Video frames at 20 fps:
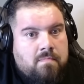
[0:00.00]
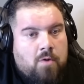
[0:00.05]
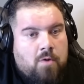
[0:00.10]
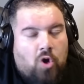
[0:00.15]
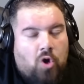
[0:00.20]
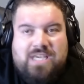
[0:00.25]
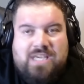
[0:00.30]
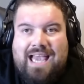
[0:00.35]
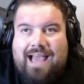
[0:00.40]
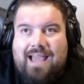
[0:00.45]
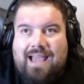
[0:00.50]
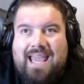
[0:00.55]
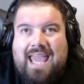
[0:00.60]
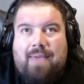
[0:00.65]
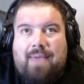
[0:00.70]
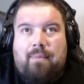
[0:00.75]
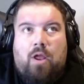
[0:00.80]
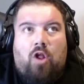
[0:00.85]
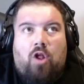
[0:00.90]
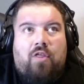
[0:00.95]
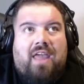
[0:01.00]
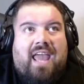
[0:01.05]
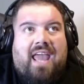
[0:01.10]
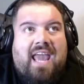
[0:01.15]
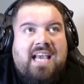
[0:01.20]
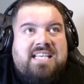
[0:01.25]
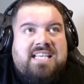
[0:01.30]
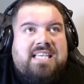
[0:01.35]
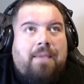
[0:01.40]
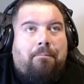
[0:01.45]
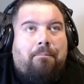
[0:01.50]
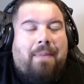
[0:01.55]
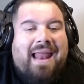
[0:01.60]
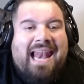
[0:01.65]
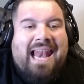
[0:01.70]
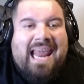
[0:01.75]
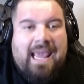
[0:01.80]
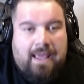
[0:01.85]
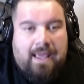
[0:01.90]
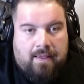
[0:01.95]
O sea, que me lo dijese
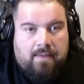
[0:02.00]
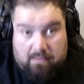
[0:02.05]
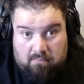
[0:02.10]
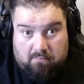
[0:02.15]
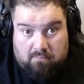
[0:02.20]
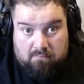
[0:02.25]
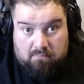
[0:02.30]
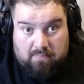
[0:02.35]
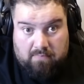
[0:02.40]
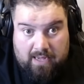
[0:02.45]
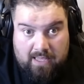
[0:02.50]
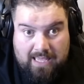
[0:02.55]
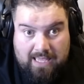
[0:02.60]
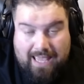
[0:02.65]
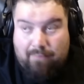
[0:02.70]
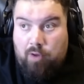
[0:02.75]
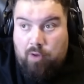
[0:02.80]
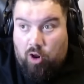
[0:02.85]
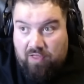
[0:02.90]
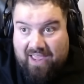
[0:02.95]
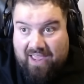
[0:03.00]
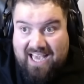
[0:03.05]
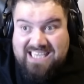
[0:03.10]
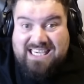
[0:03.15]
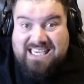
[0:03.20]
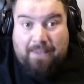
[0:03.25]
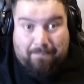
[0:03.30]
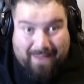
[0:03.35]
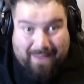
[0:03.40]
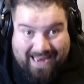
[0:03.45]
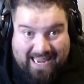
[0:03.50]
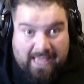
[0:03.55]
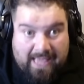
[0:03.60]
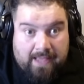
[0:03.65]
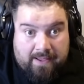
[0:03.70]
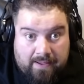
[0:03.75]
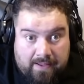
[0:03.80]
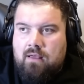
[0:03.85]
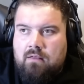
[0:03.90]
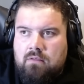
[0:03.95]
Pelé, ¿vale? Que me lo dijese Pelé.